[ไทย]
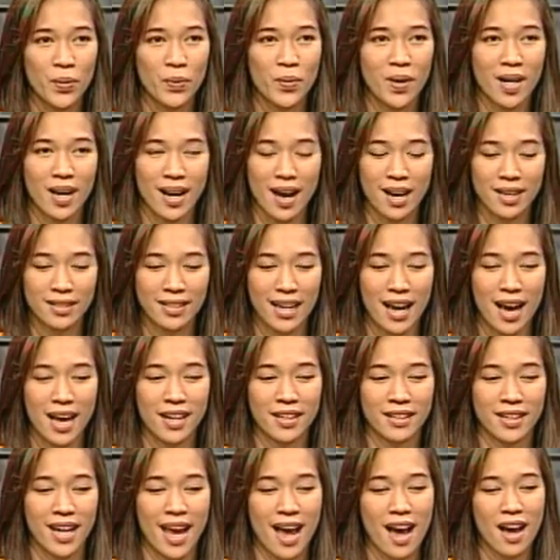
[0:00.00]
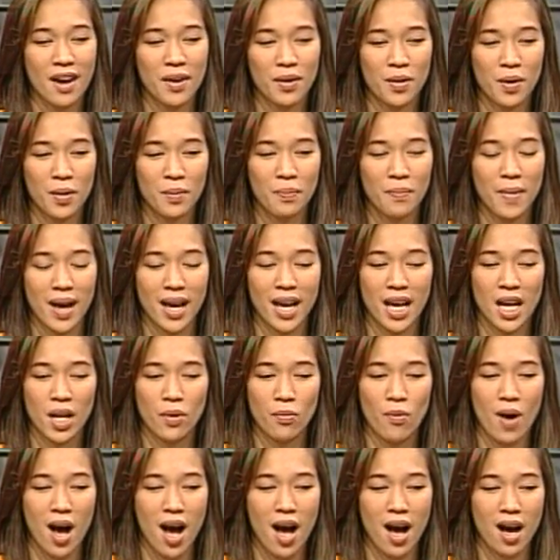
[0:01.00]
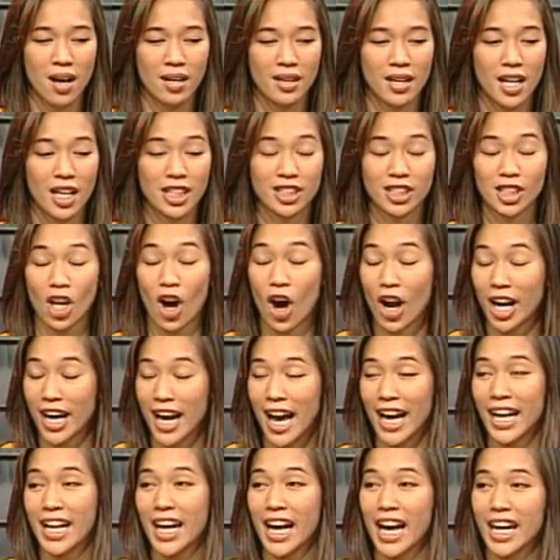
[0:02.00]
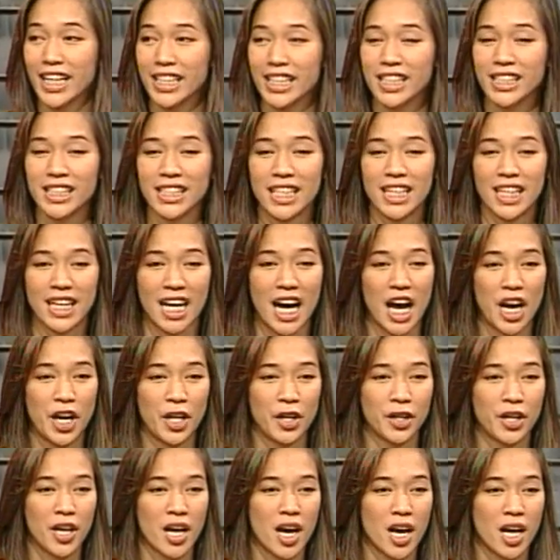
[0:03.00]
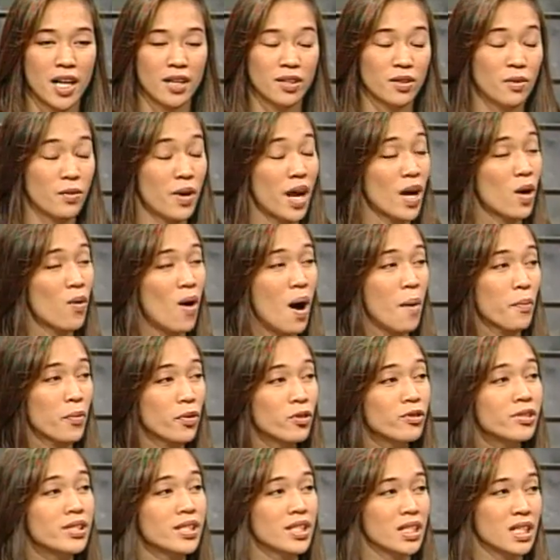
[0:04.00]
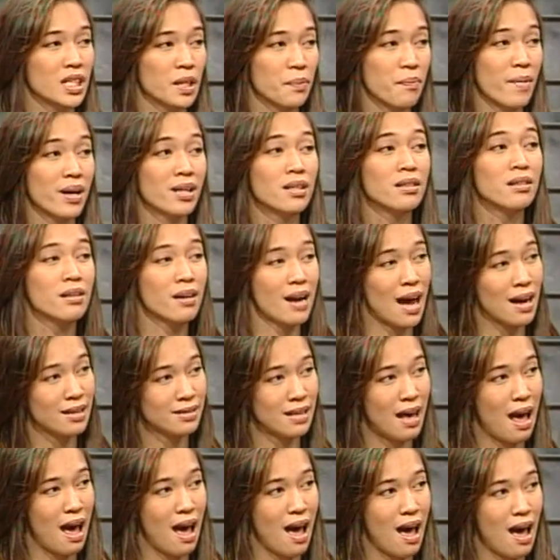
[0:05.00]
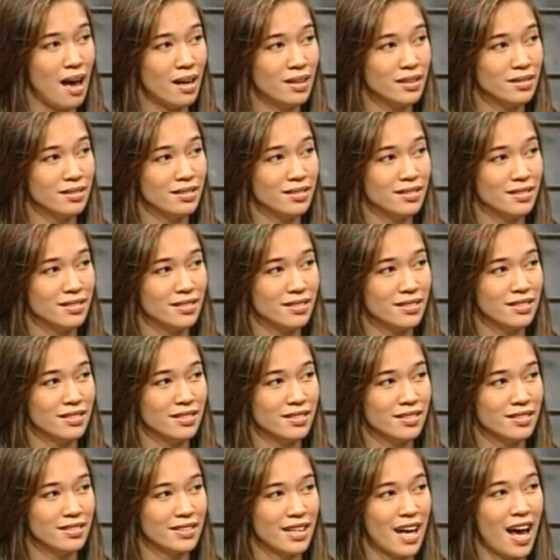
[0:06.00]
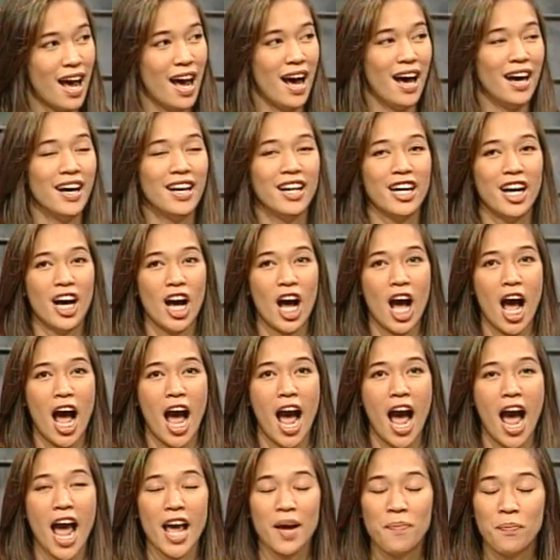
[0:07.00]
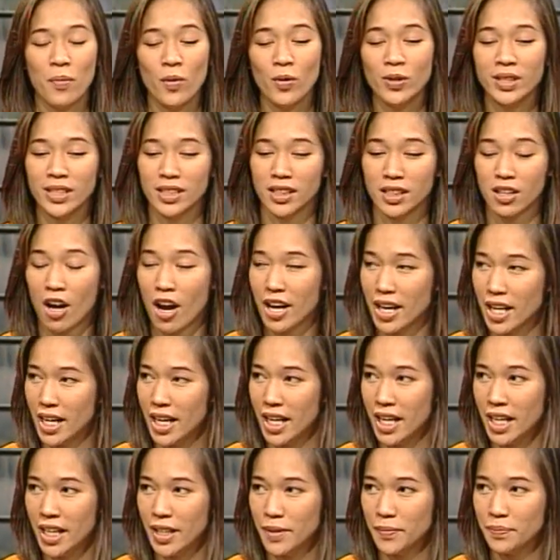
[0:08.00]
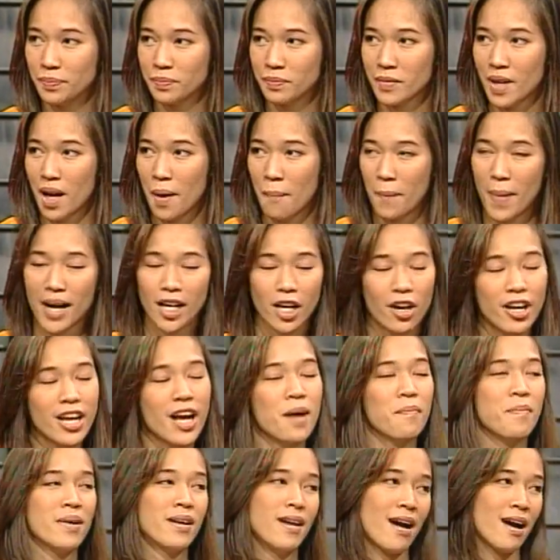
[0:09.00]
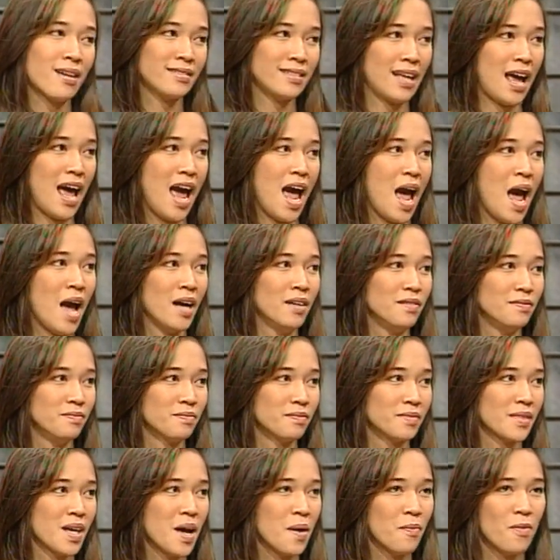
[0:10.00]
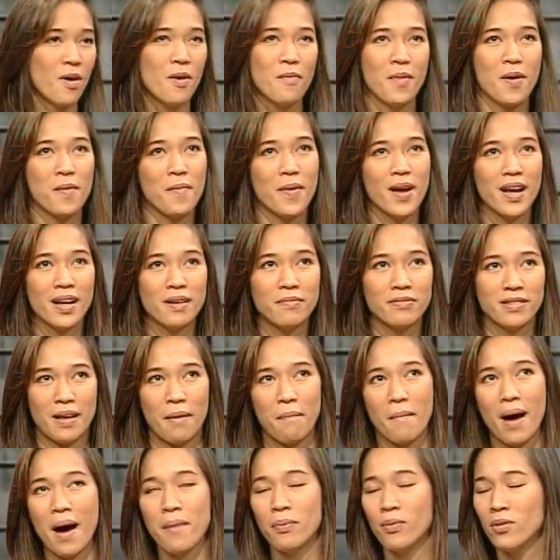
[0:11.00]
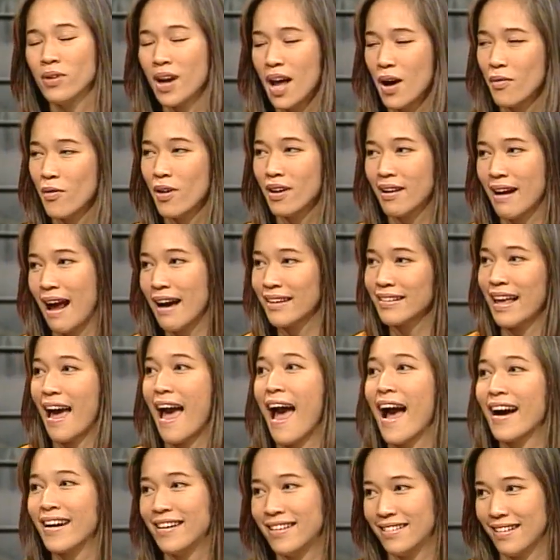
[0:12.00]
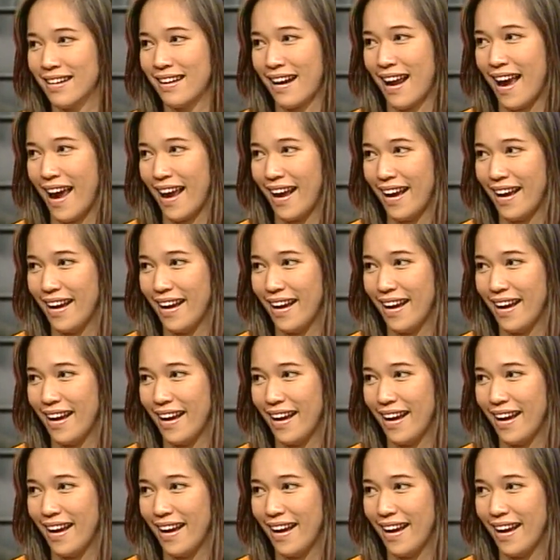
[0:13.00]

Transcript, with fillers: ดว่ารักแท้หรือแค่รมเมย์คิดว่าตอนนั้นนะคะที่เจอกันในความรู้สึกมันคือรักแท้นะคะให้พูดถึงตอนนี้มันก็ยังเป็นรักแท้ เพราะเมย์ไม่สามารถพูดได้ว่ารักแท้คืออะไร